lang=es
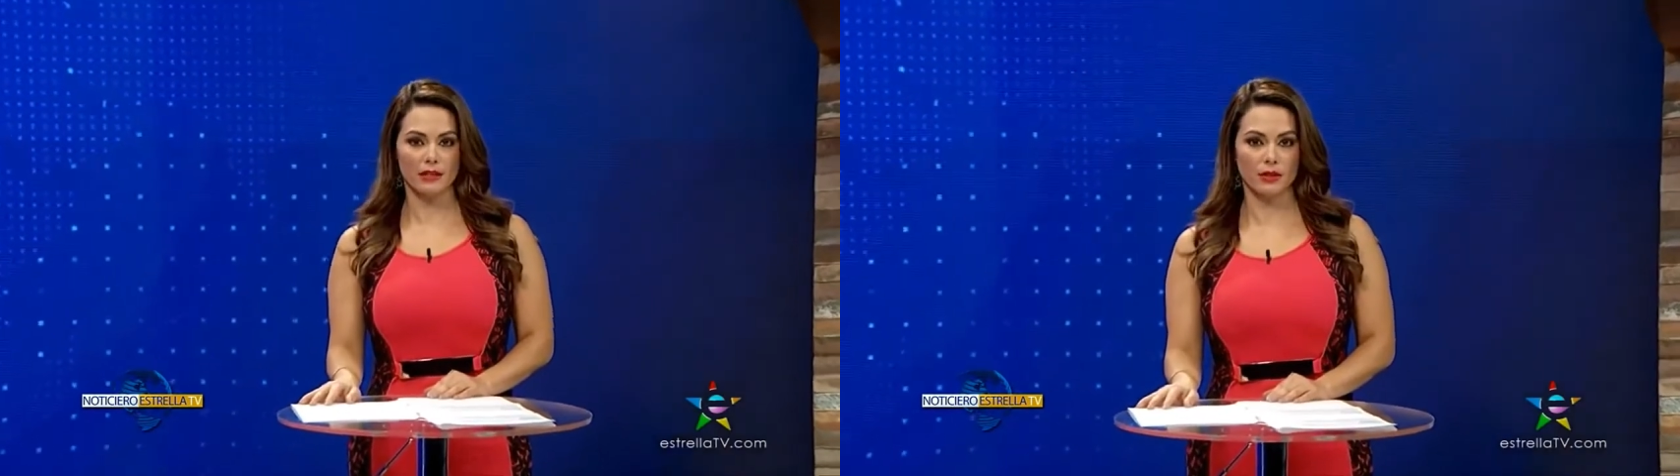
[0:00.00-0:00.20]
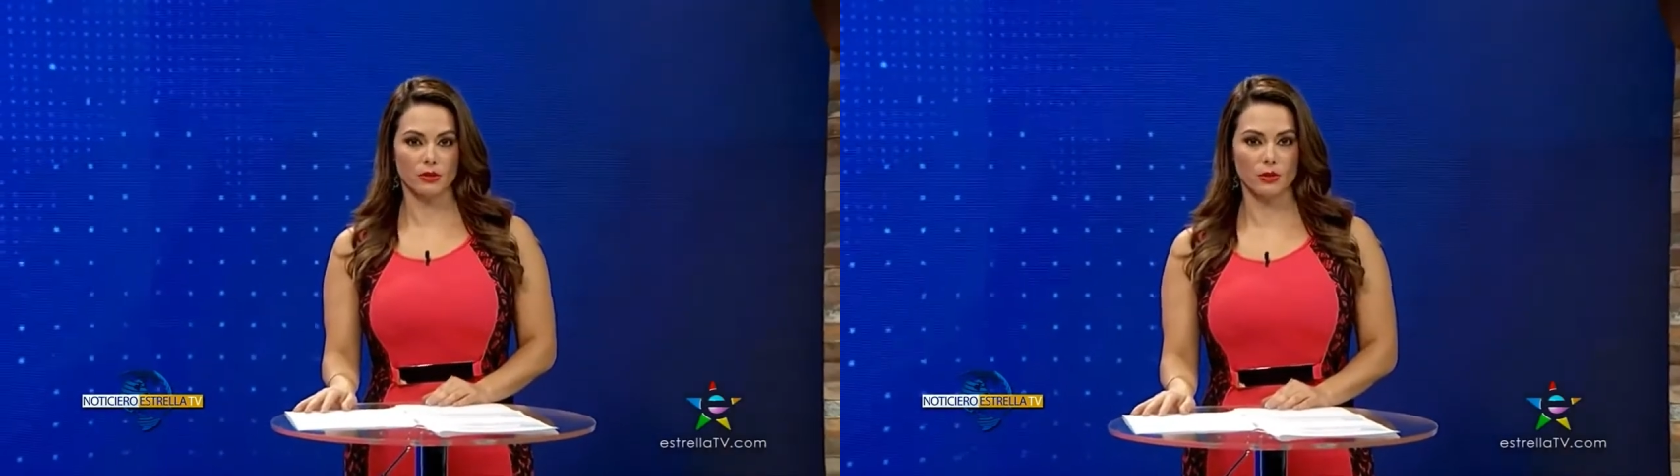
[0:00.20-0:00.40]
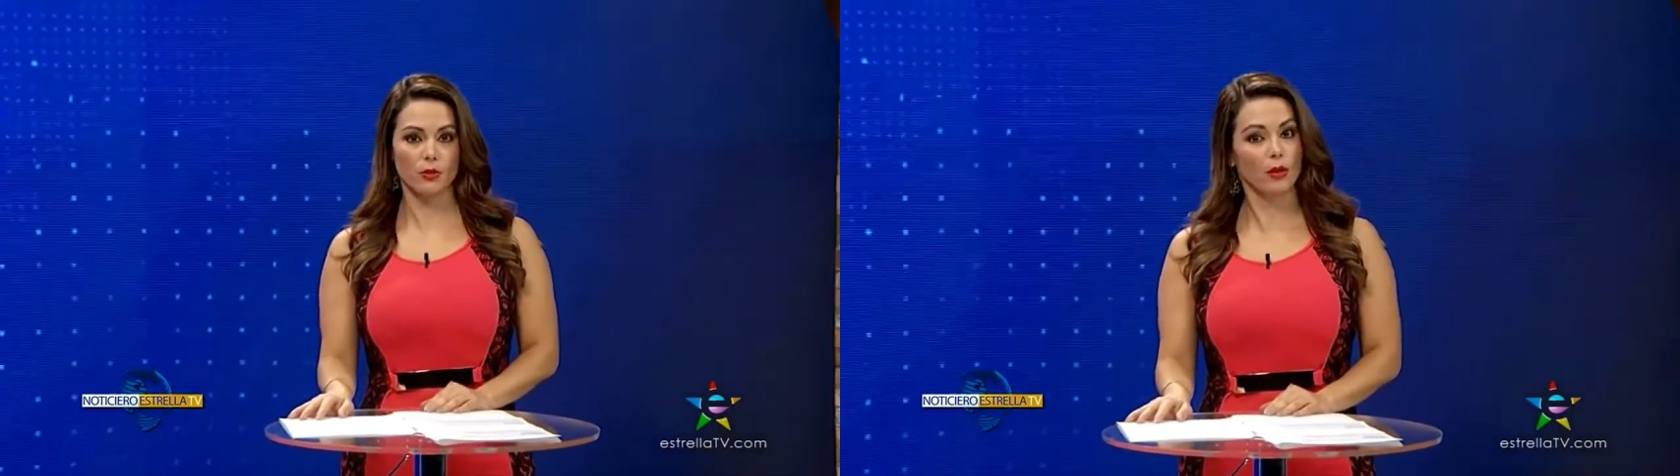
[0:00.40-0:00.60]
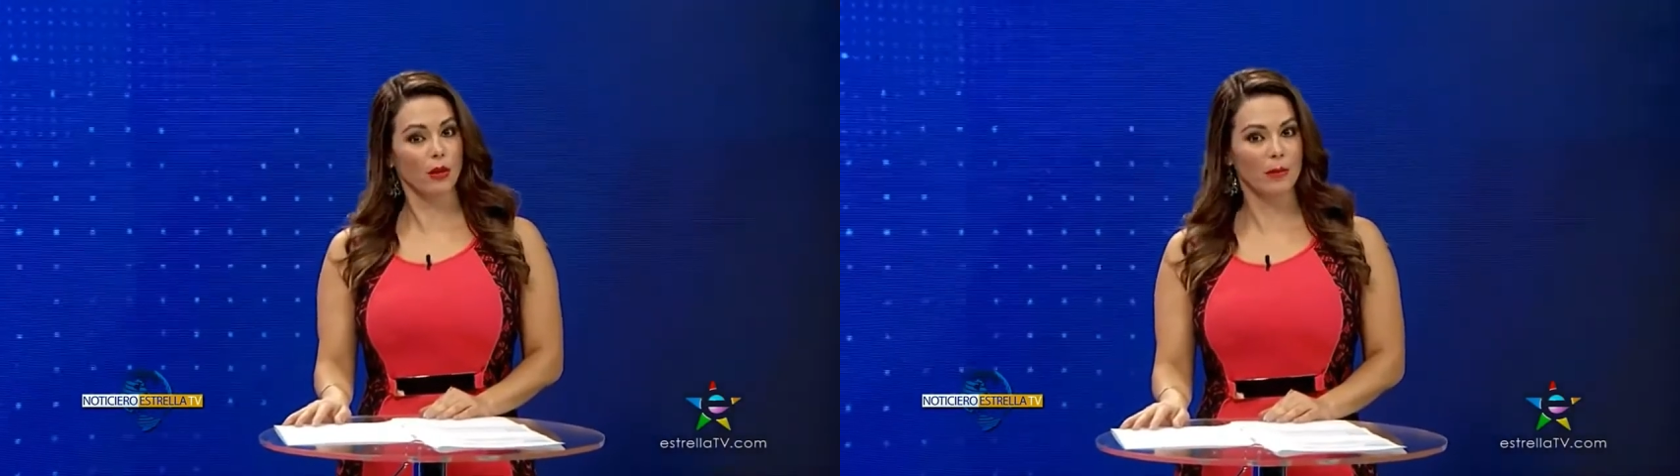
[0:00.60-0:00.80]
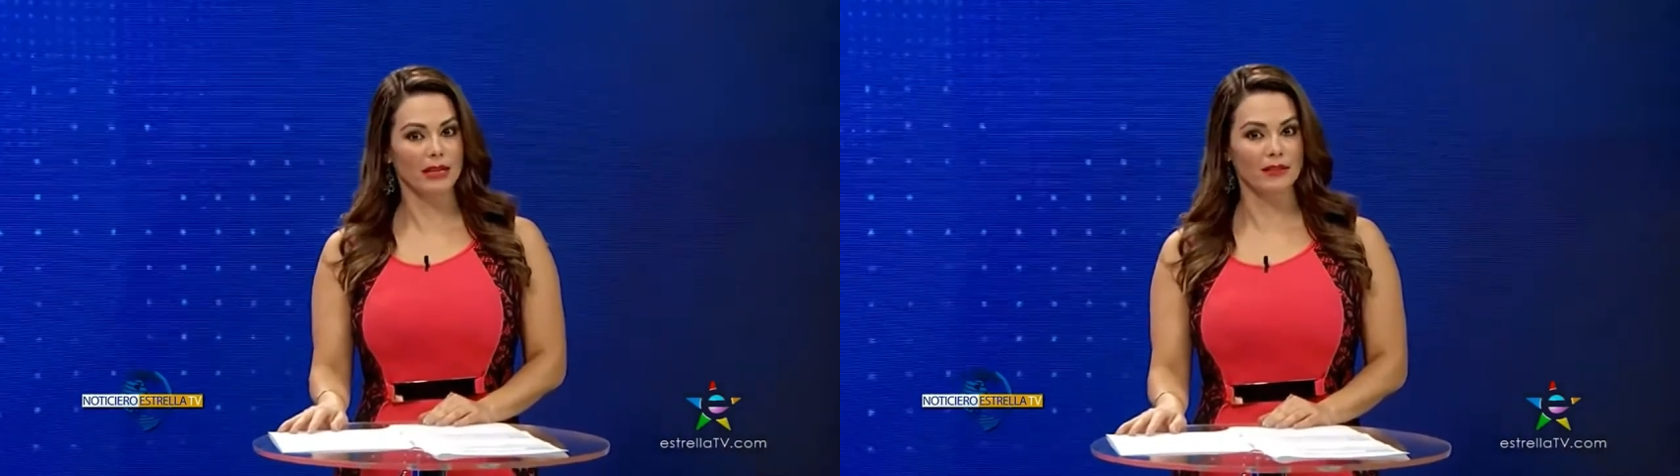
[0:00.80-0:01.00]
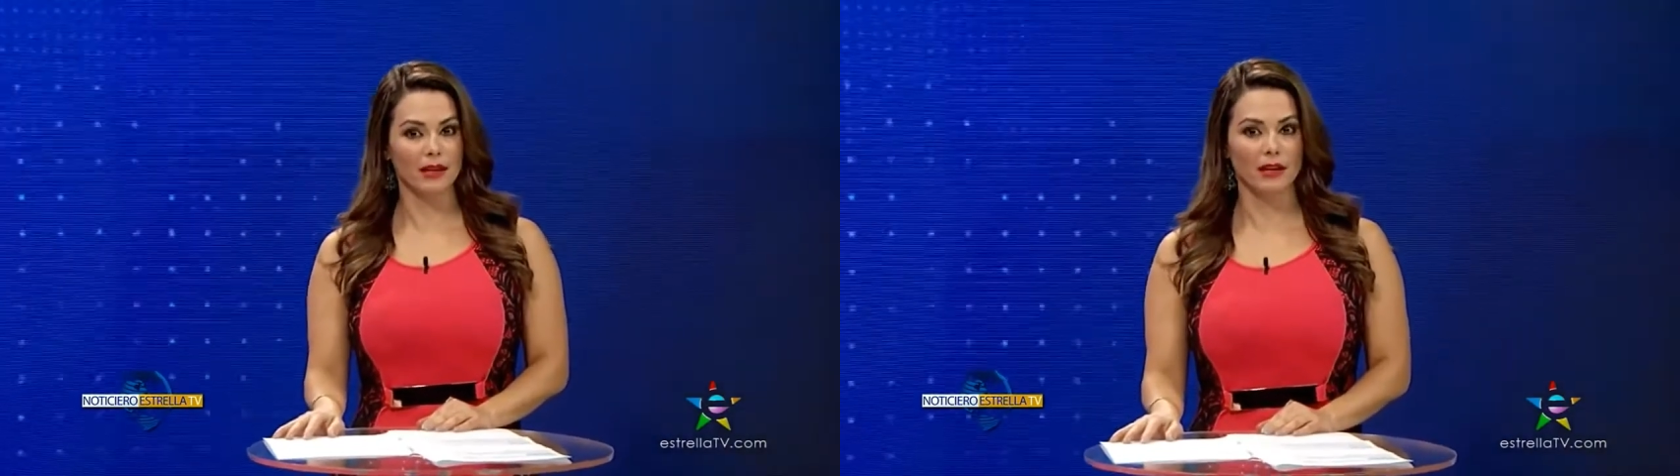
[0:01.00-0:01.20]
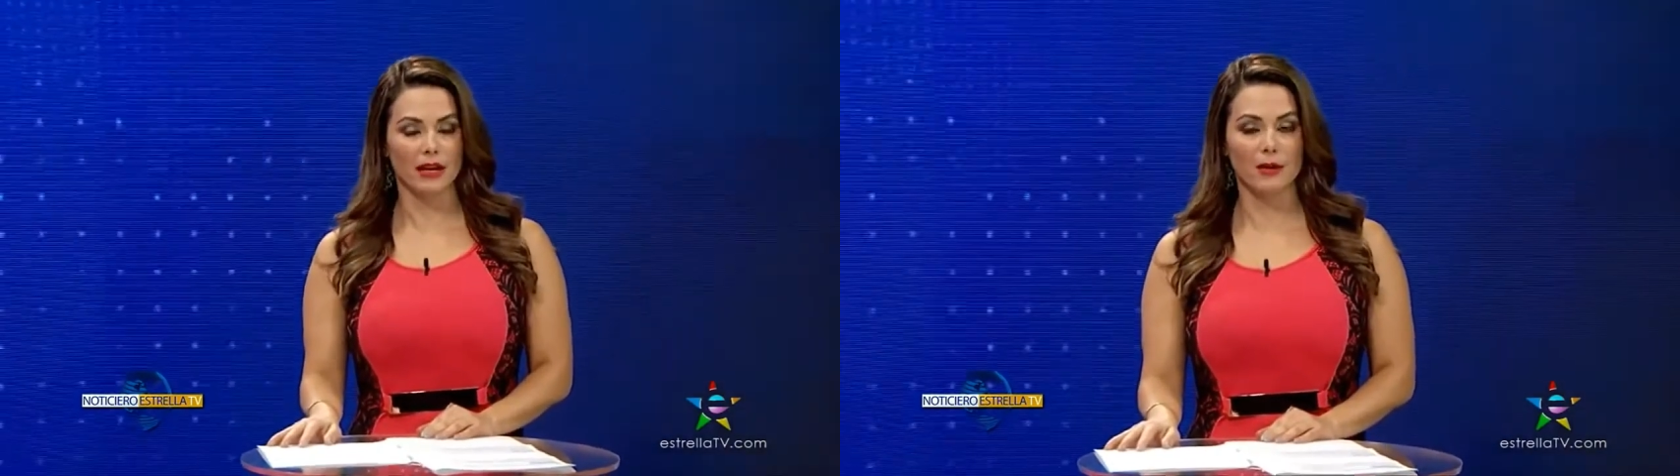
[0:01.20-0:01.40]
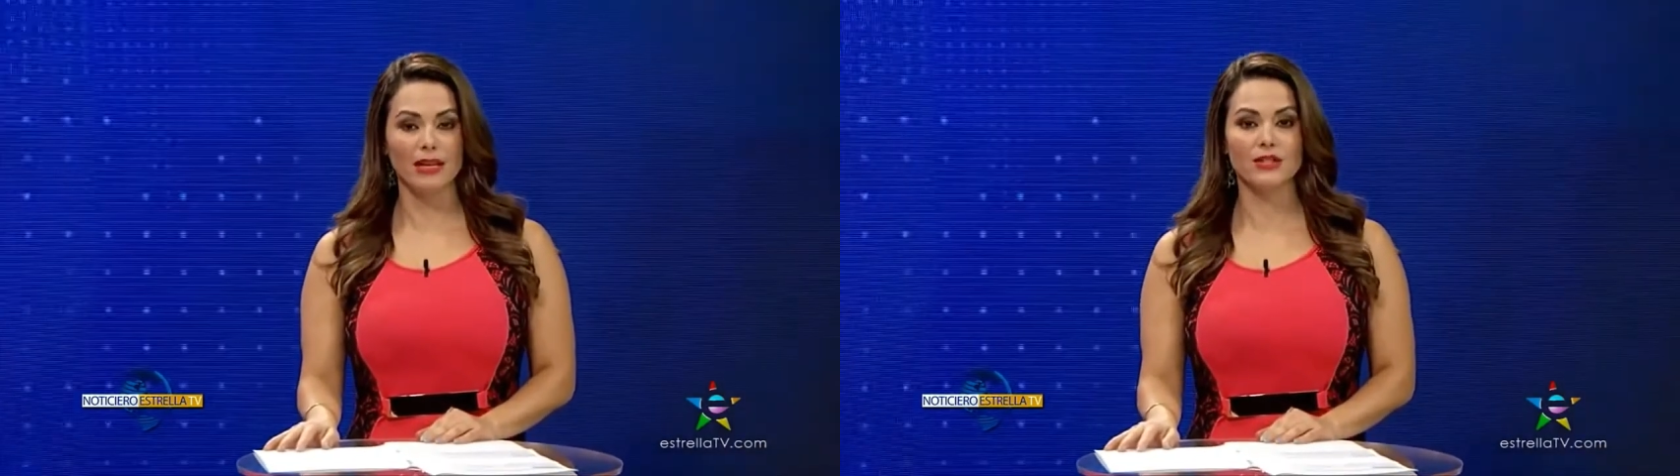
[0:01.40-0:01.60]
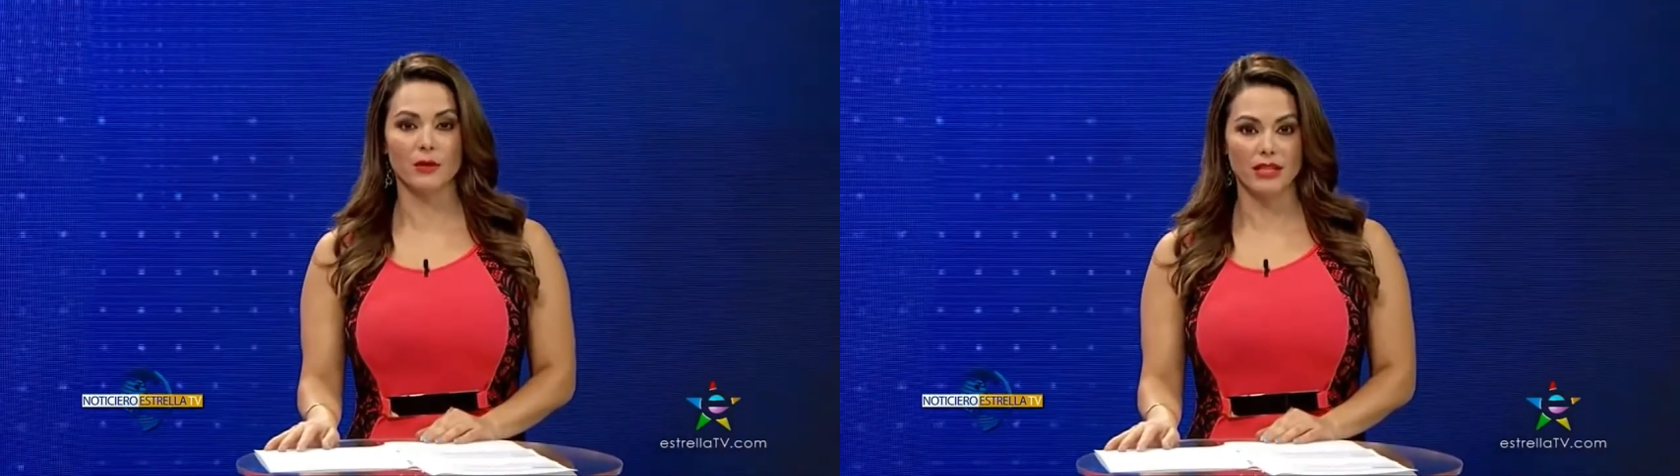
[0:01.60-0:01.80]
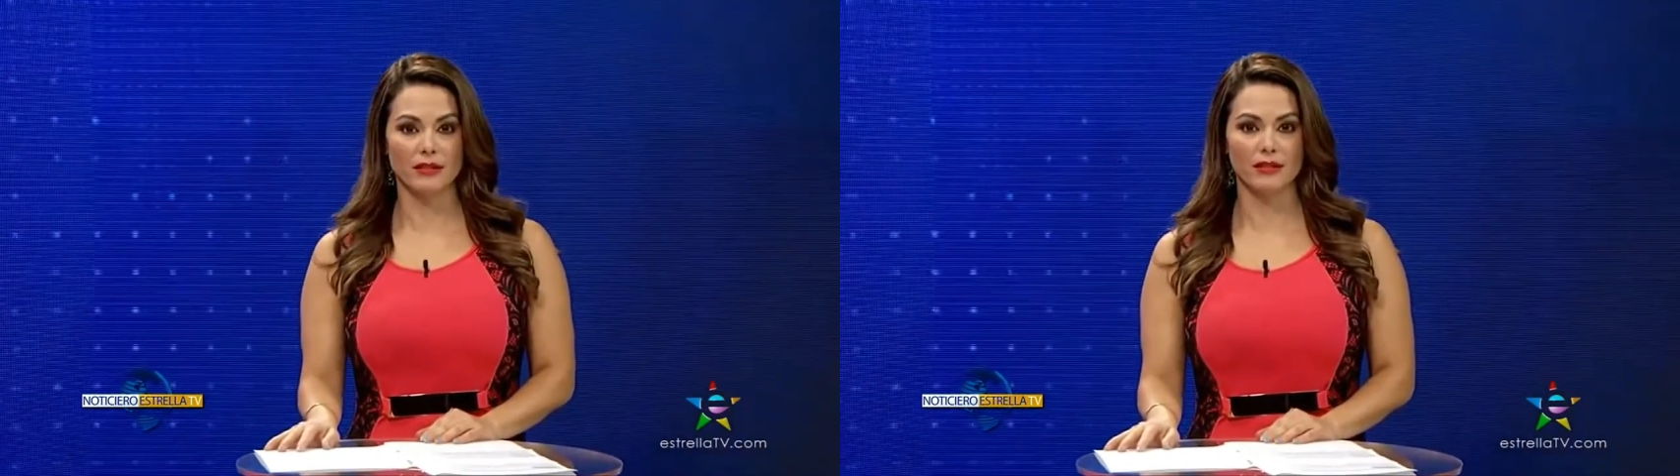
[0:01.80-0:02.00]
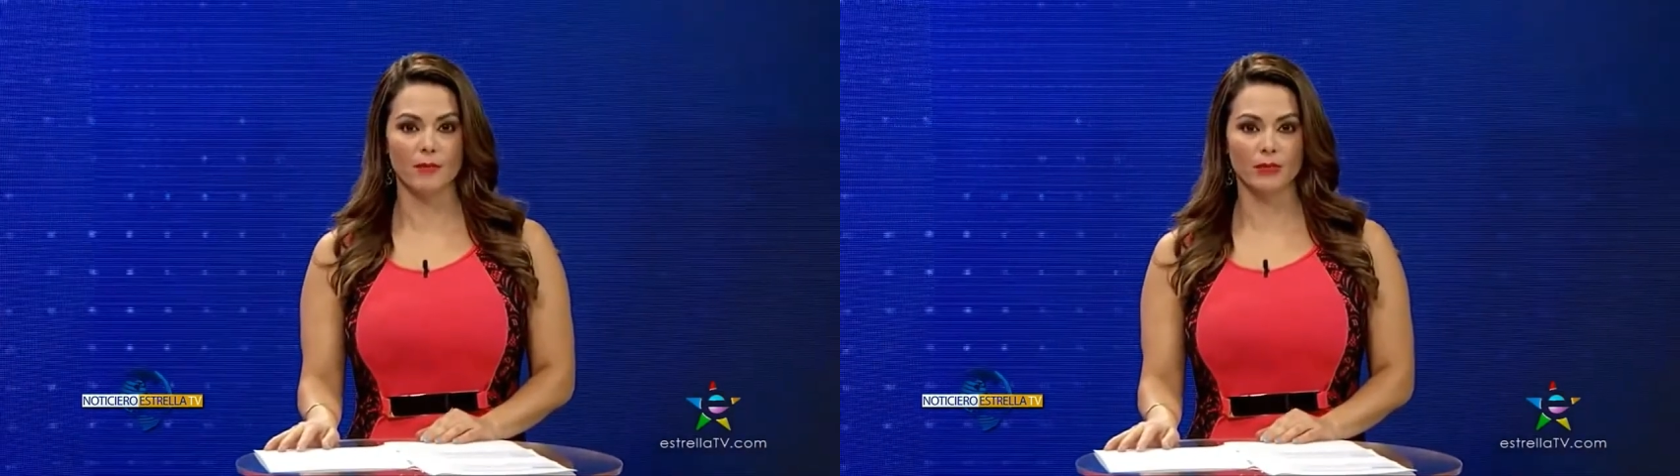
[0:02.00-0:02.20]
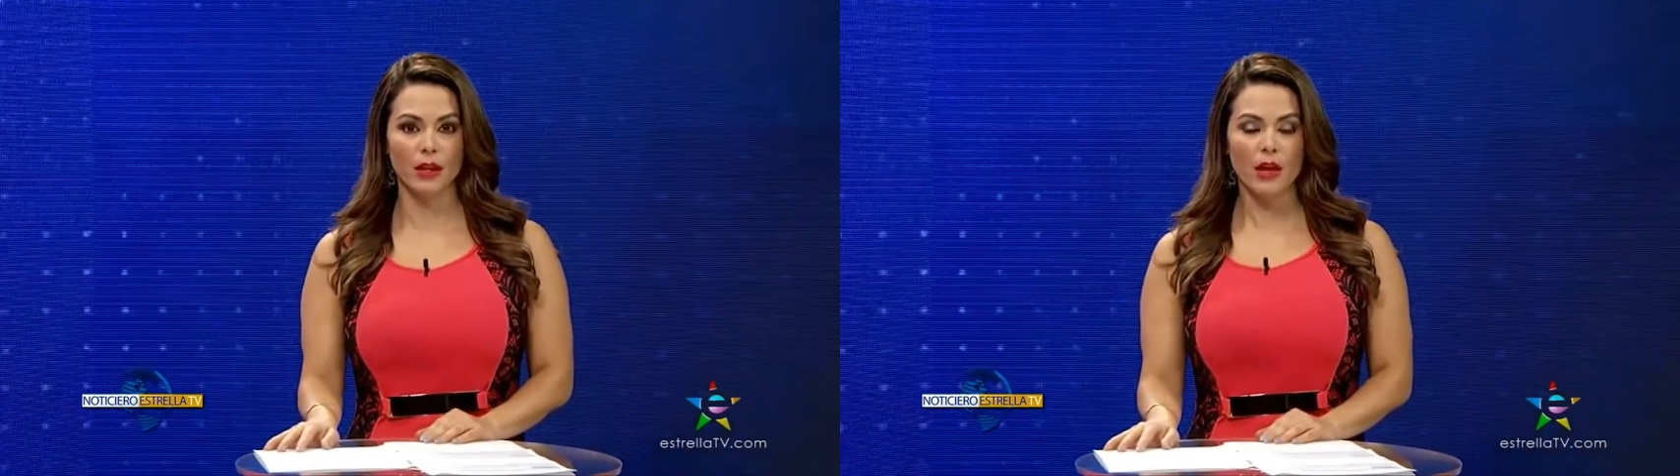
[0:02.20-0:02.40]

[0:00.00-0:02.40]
y sancionó nuevamente al régimen chavista.